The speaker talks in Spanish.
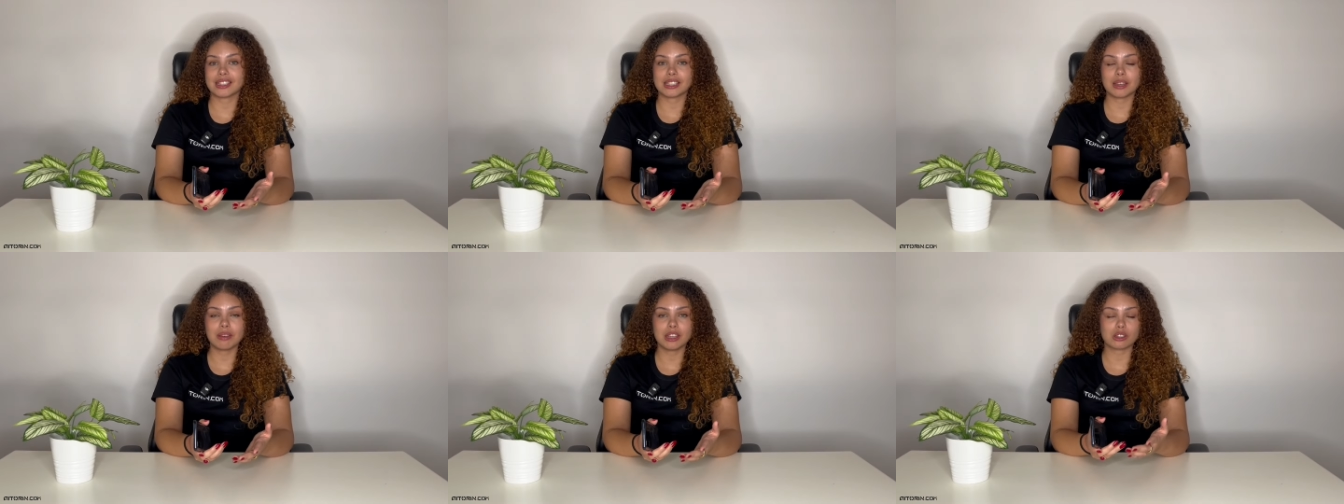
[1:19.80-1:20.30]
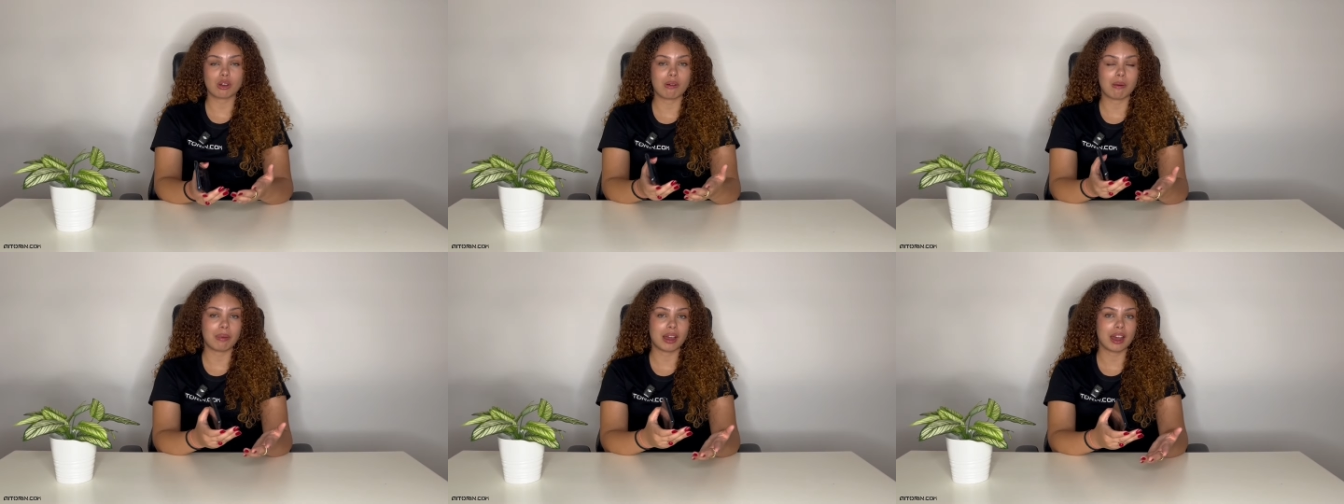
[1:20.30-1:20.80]
que ya sabéis
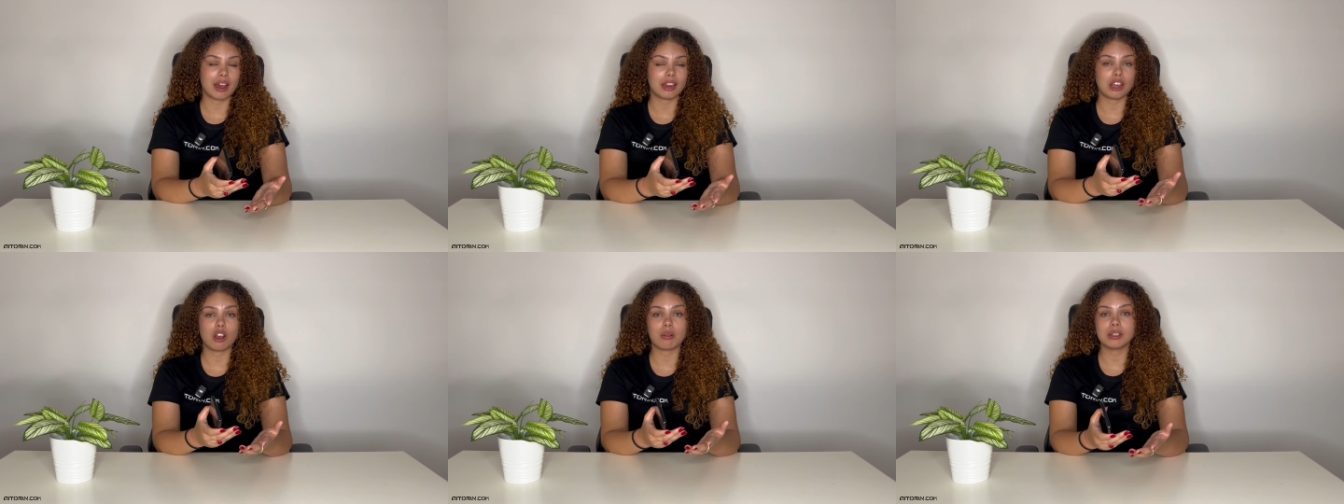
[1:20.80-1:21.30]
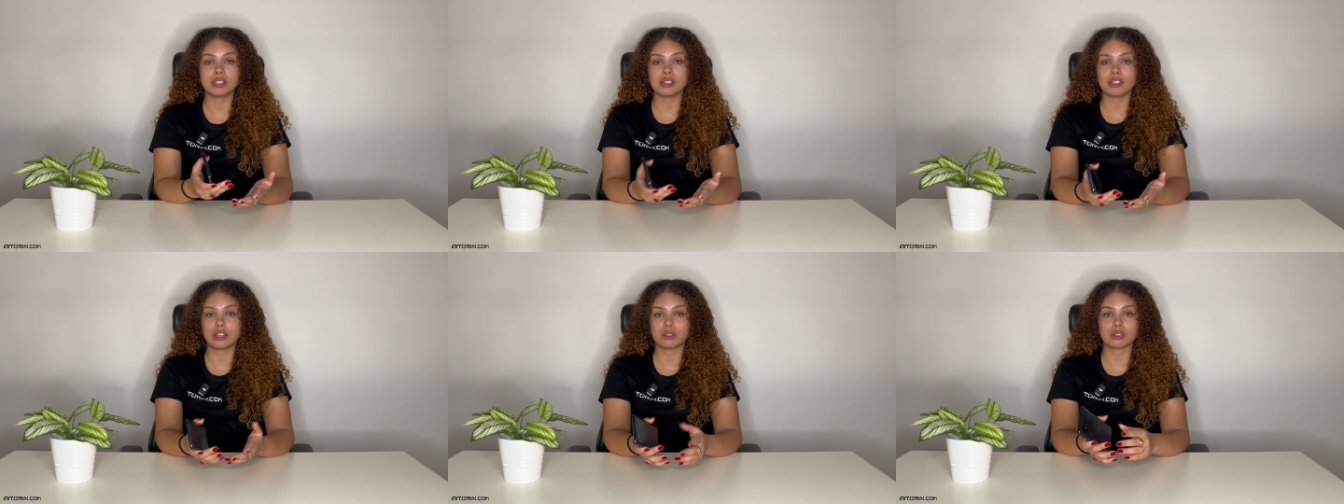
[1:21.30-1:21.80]
cómo apagar y cómo
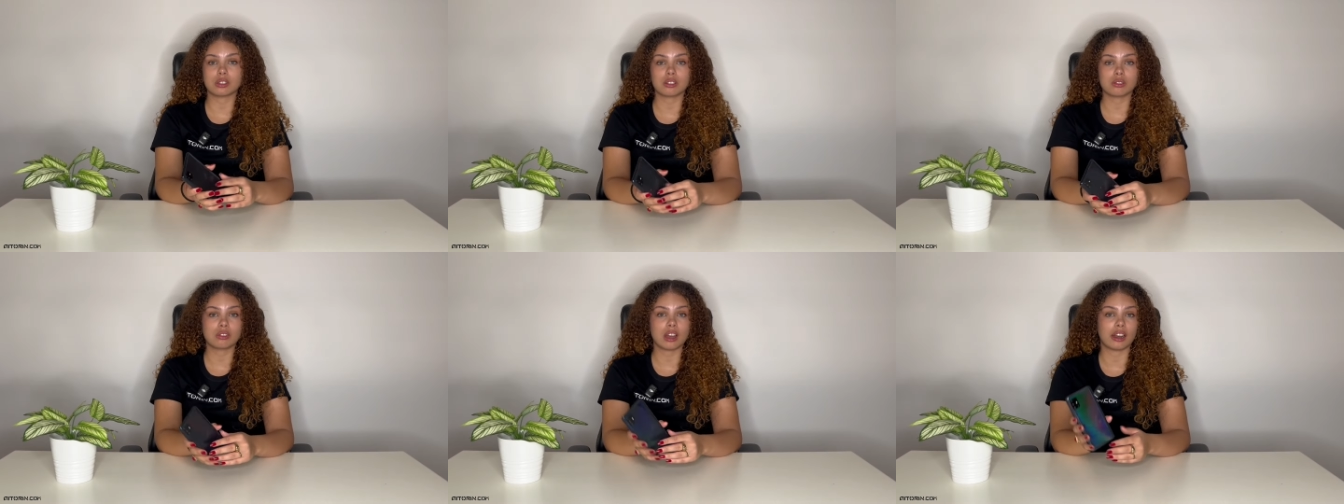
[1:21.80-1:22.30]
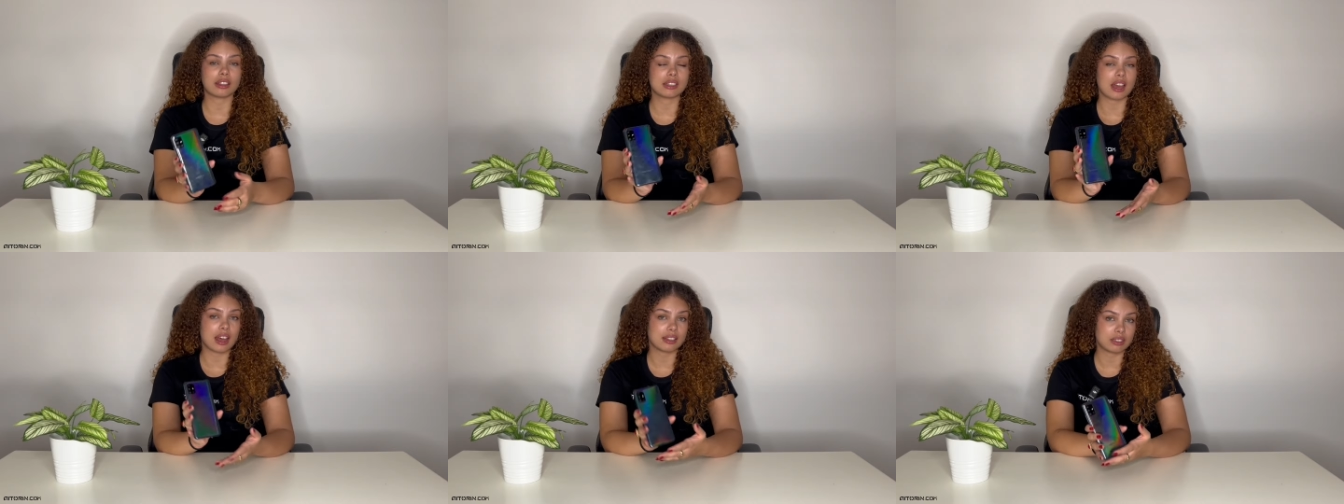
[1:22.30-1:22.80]
encender tu Samsung
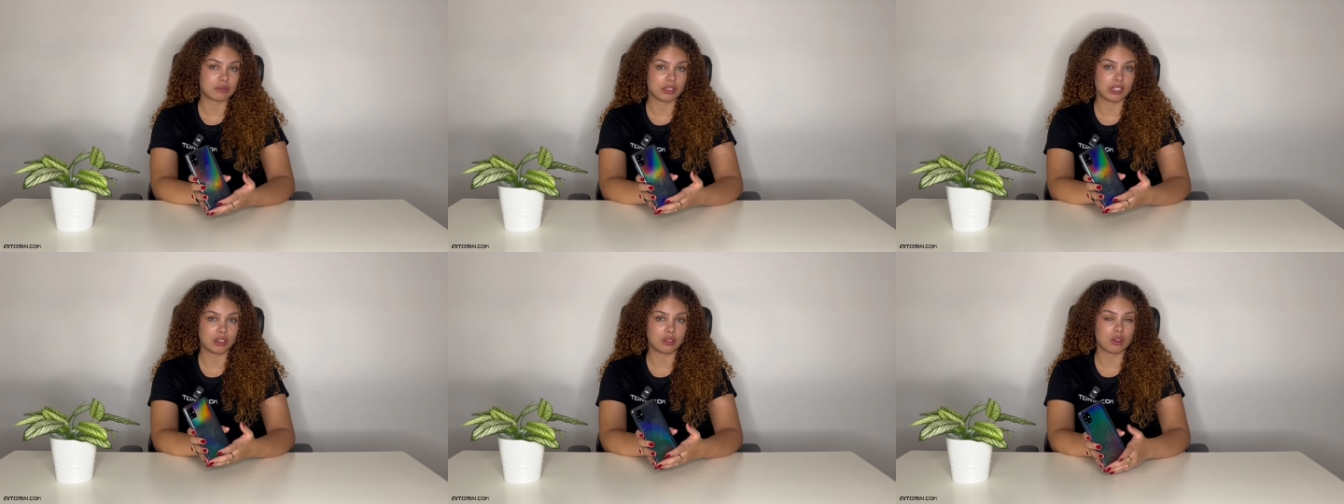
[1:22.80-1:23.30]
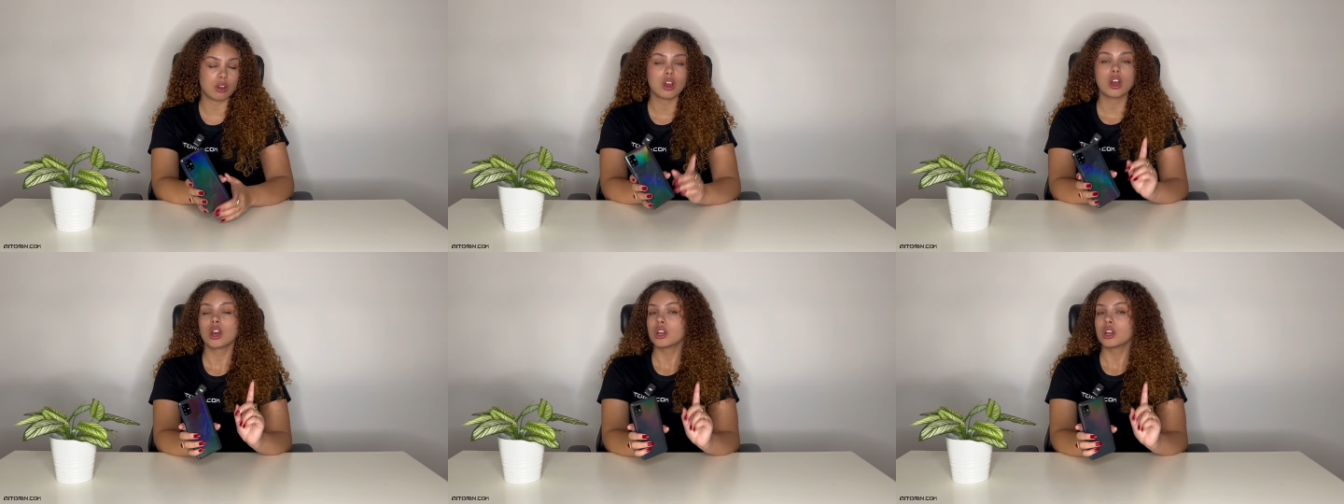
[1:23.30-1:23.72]
Galaxy A51,